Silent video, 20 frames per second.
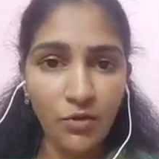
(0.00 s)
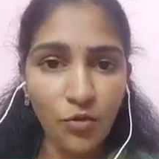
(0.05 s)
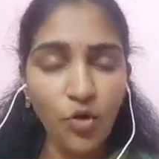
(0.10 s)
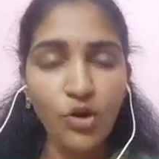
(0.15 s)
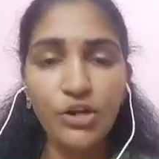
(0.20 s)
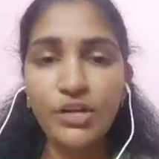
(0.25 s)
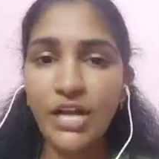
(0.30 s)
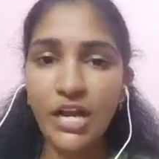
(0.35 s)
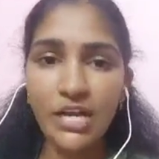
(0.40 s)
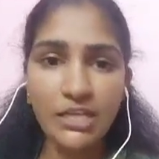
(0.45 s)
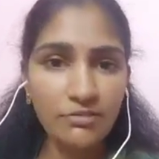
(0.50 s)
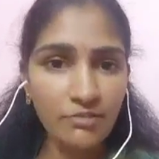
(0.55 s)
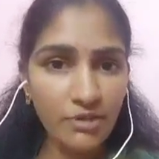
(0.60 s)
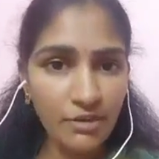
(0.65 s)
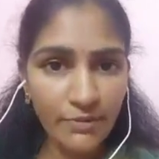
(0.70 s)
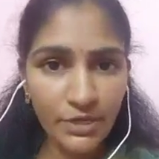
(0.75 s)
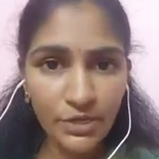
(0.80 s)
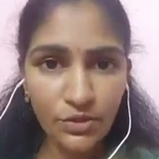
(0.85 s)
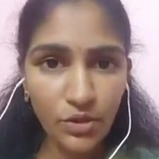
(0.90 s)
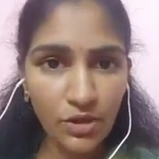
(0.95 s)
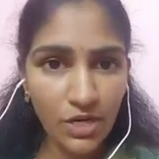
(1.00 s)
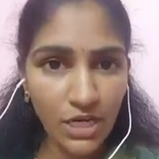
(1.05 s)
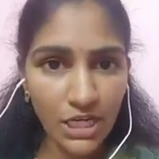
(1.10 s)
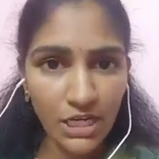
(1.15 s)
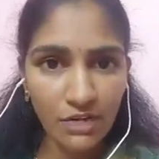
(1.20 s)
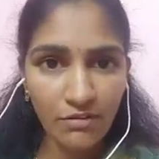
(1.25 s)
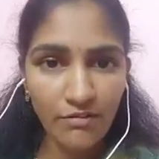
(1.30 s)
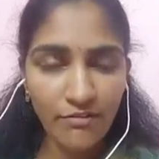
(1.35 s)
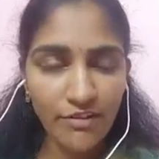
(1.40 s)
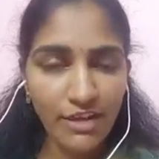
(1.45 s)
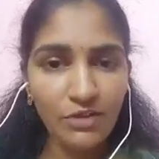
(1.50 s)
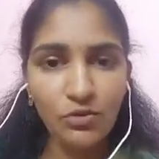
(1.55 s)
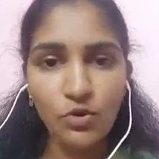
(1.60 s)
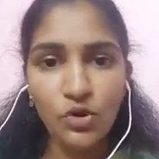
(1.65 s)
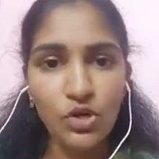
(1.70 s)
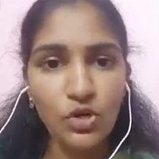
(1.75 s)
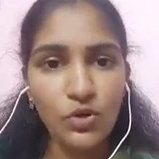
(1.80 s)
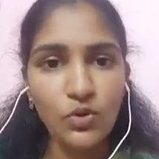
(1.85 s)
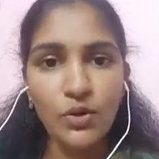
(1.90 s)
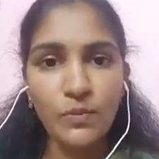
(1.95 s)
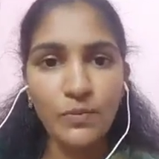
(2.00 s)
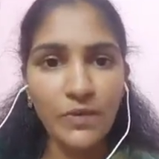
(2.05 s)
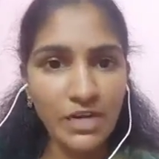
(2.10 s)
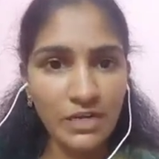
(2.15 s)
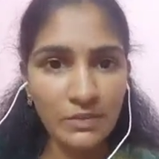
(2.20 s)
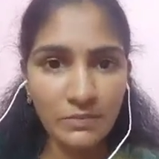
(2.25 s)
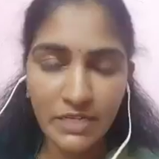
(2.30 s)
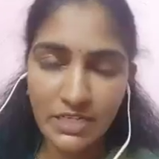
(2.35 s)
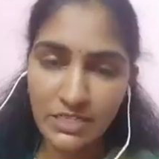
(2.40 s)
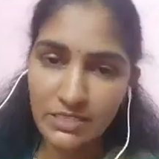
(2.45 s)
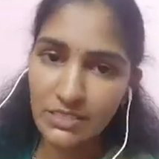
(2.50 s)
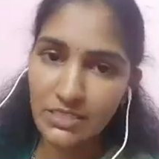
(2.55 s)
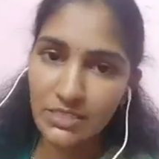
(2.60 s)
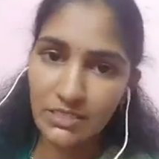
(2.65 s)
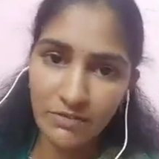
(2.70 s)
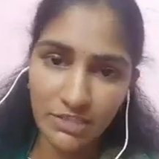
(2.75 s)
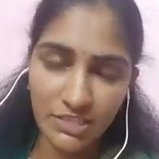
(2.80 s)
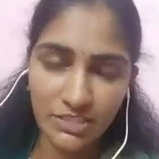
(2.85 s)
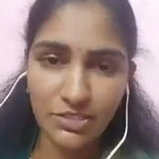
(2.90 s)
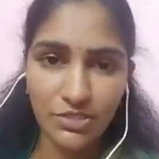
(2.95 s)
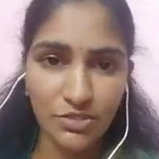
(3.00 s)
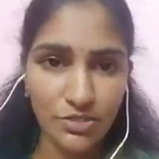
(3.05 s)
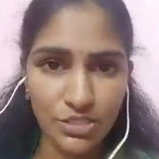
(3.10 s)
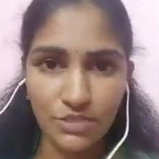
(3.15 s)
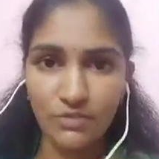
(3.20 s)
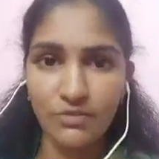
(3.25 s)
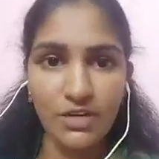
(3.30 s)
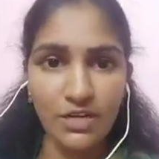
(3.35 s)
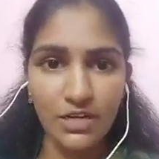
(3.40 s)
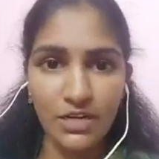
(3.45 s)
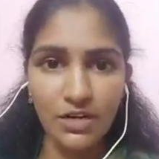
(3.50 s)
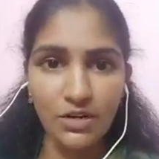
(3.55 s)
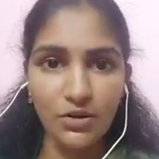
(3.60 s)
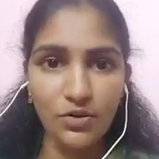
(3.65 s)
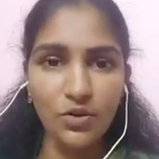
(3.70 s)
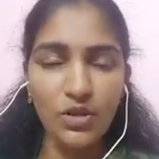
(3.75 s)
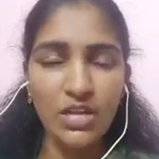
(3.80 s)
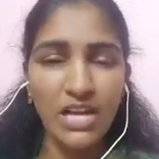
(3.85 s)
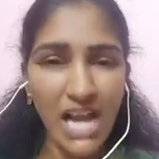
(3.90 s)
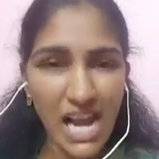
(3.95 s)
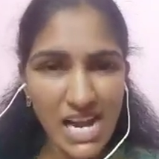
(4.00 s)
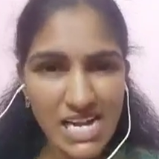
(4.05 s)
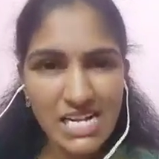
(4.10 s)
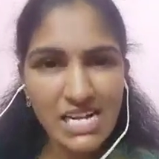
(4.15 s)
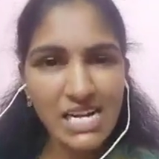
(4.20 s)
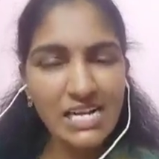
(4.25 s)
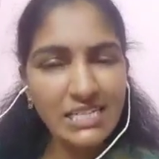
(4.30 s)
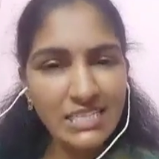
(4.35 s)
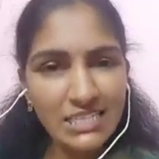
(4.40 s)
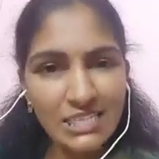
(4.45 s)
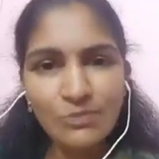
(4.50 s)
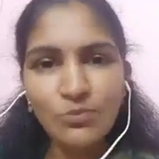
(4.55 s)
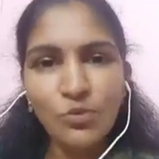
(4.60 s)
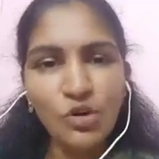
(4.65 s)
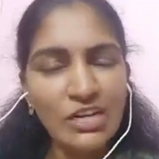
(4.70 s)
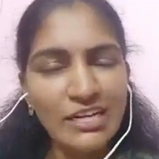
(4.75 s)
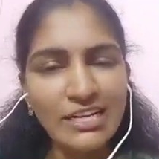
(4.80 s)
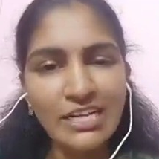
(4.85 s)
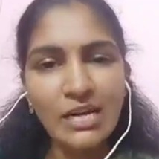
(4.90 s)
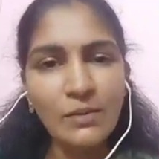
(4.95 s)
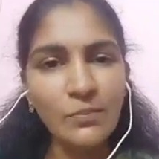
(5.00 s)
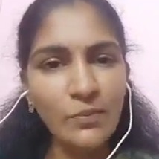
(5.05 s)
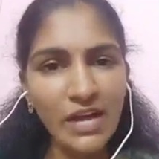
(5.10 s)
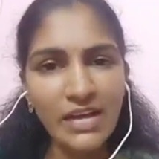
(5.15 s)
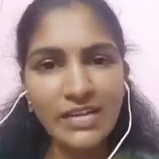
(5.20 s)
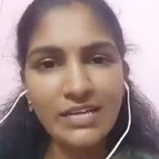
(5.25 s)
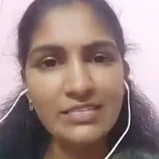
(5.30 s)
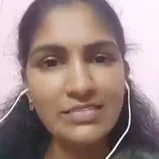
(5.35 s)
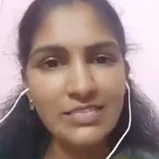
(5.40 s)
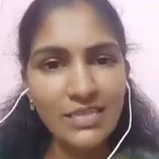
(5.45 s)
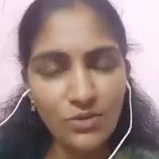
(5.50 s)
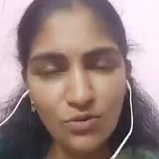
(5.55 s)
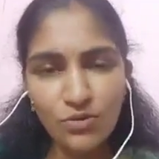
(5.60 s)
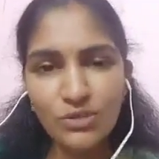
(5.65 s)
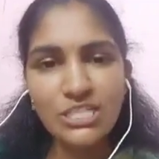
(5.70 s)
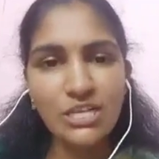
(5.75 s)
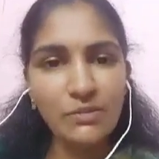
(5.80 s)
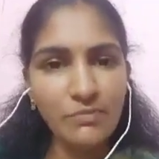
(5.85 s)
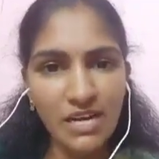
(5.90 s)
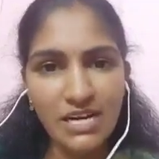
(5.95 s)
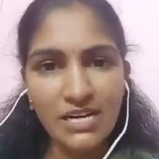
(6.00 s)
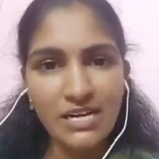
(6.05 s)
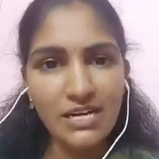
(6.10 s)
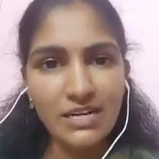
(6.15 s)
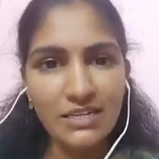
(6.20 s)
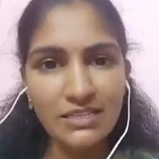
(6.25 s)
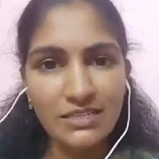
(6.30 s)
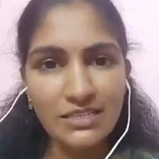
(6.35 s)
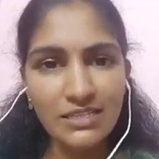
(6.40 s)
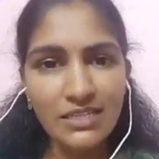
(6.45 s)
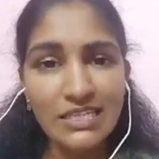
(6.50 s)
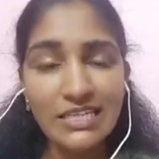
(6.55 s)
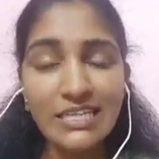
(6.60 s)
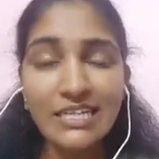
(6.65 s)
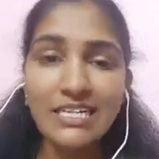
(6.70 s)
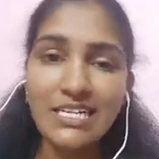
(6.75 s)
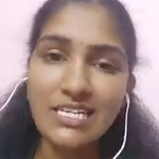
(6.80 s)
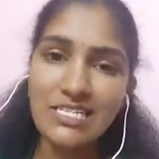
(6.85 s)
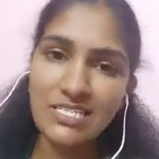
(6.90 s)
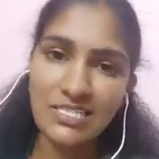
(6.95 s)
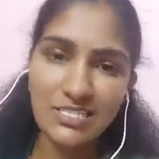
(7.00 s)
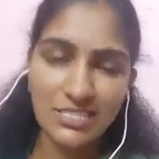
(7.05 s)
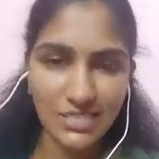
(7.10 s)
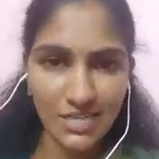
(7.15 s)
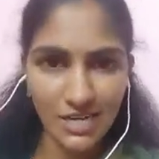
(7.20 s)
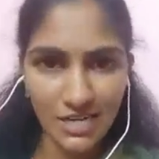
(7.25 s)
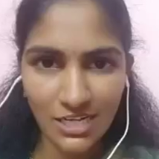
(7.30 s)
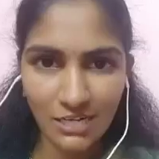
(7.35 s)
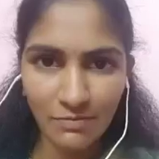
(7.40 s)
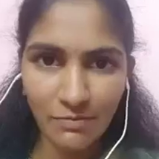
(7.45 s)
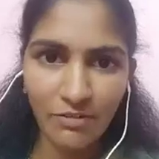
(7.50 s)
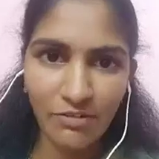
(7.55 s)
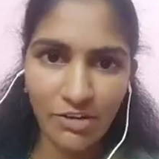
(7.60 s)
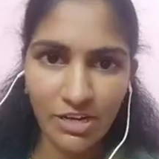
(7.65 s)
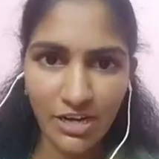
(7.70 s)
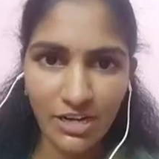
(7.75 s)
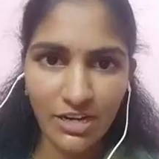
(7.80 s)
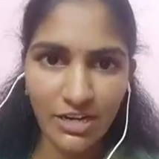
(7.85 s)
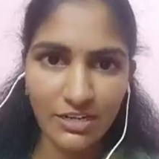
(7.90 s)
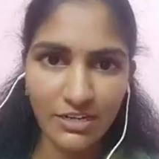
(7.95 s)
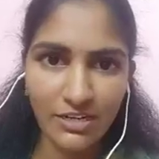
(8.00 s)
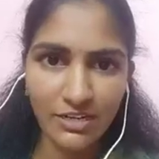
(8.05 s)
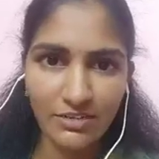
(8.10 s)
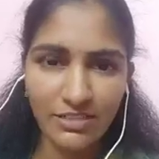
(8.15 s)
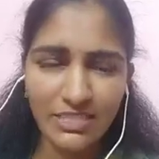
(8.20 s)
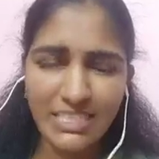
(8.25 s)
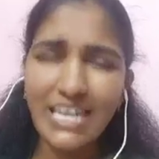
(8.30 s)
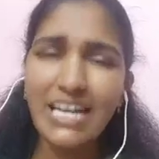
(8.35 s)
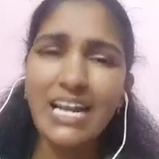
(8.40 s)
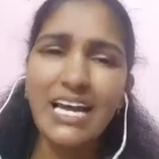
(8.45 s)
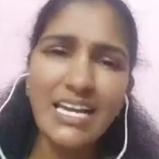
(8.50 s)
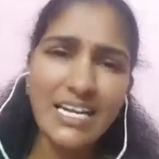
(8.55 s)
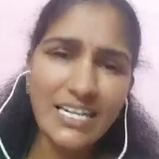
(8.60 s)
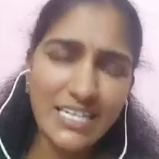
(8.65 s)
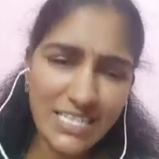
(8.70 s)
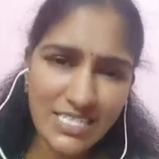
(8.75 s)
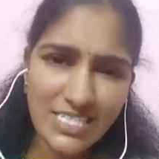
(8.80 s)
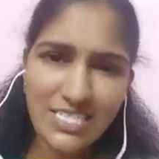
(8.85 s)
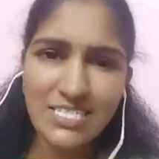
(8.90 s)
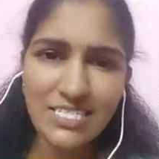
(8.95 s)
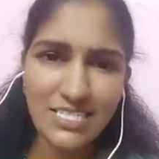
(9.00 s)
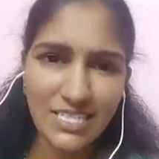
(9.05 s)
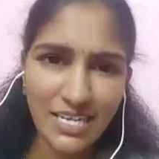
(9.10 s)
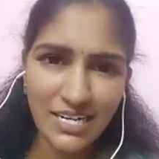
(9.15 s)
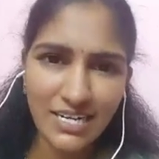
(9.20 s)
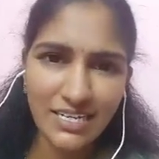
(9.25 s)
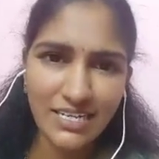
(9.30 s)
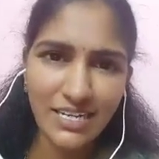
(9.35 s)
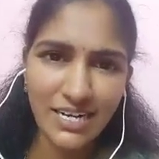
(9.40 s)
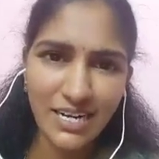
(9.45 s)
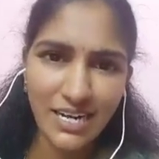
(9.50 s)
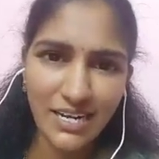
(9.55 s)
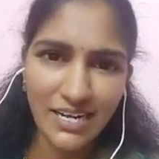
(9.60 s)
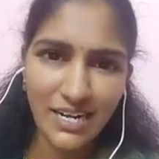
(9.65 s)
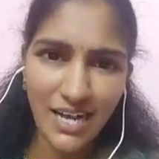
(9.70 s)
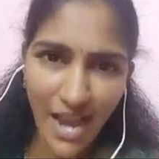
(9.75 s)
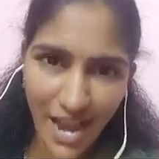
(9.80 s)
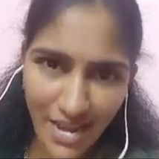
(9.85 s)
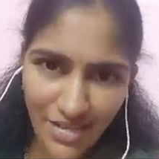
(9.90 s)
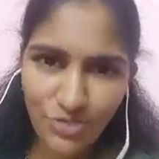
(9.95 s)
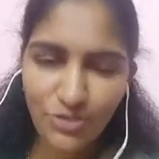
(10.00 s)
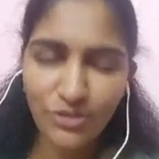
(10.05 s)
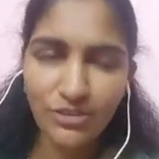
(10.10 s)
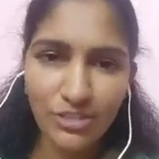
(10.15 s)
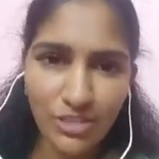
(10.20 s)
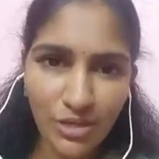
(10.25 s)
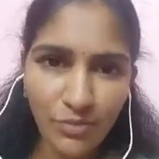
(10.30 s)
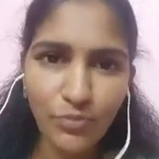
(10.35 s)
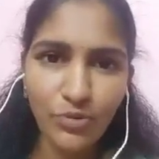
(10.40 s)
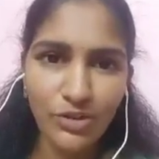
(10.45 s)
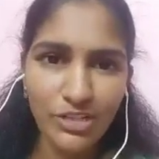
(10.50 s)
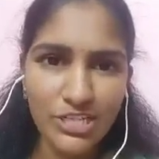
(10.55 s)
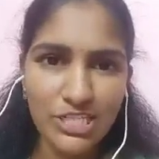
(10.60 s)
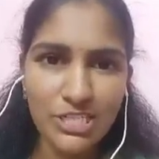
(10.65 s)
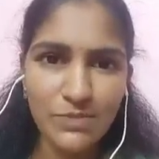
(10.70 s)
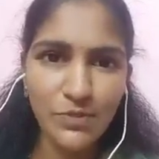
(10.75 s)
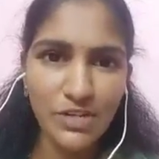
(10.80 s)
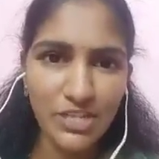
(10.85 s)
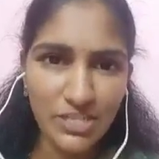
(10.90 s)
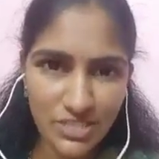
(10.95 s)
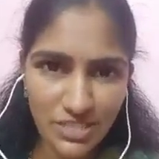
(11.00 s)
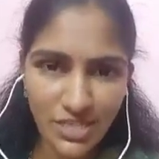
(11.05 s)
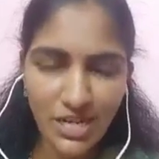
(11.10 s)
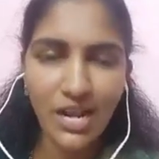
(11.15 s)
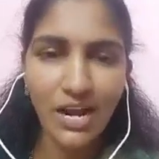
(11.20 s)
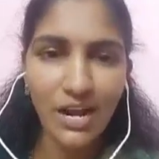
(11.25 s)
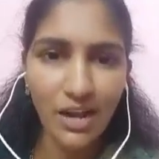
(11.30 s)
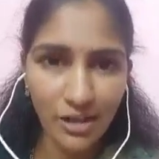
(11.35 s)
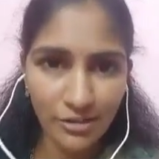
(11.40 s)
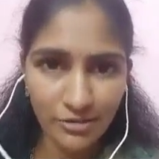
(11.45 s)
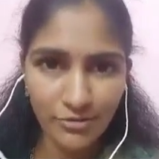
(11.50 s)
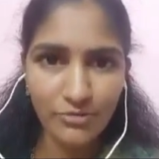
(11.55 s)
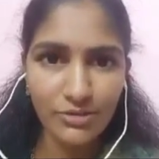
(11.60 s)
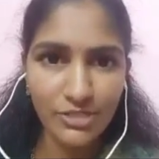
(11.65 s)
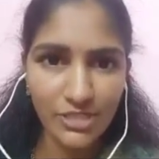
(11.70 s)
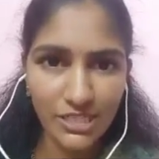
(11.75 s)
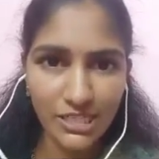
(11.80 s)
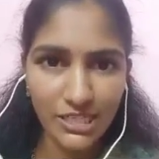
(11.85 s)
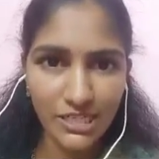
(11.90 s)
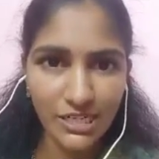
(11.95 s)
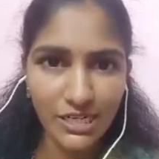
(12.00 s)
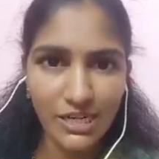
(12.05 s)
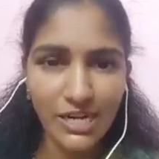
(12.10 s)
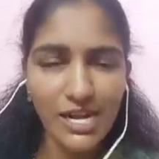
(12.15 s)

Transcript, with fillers: ఓటుకు ఐదు వేలు పెట్టుకున్న ఇరవై వేల ఓట్లు కూడా పడని పరిస్థితి ఈవిడ నియోజకవర్గంలో అట్లాంటి పొలిటికల్ పాకీజా రోజా మాట్లాడిద్ది ఇరిటేషన్ స్టార్ అంట పవన్ కళ్యాణ్ గారు ఎలా ఇరిటేషన్ స్టార్ అయ్యారు ఆయన ఆయన సొంత డబ్బులు తెచ్చిపెట్టి జనాలను నా